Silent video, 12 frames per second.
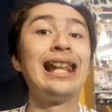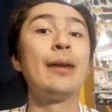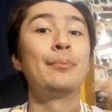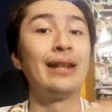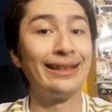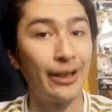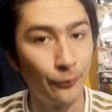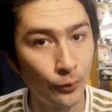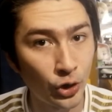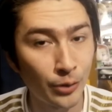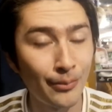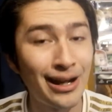a la
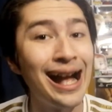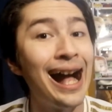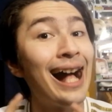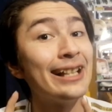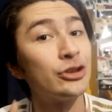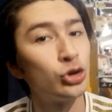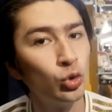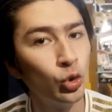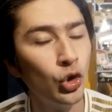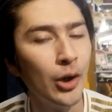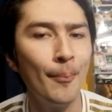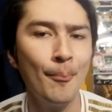plataforma
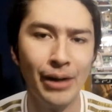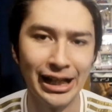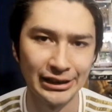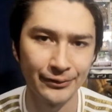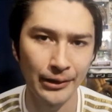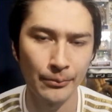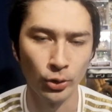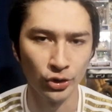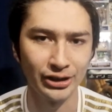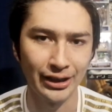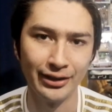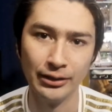azul más
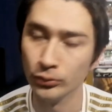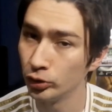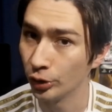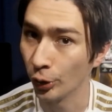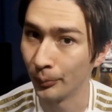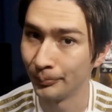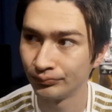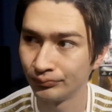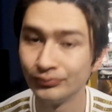famosa del mundo